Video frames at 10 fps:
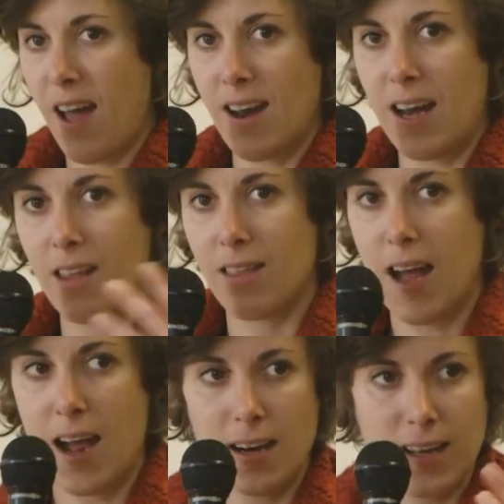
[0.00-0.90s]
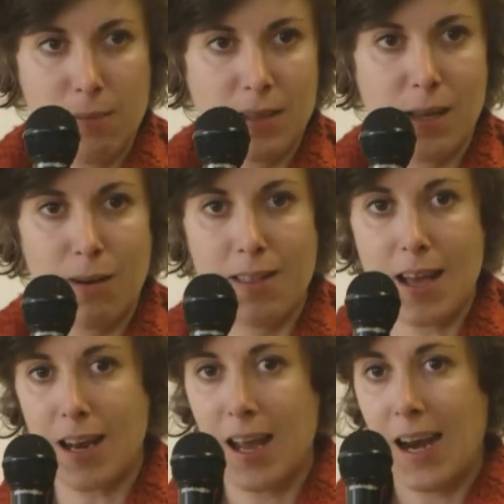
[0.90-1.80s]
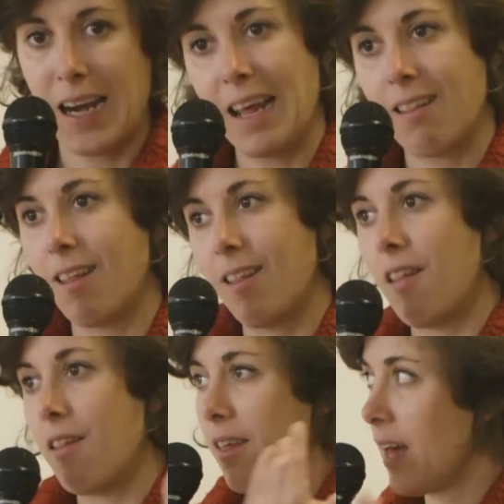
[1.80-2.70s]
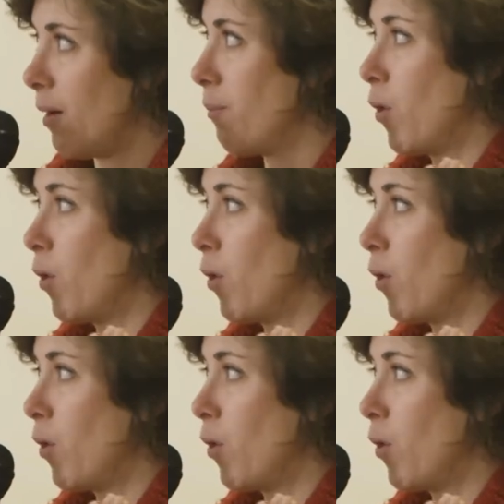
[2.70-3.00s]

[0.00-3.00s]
a analizar y a visibilizar la incidencia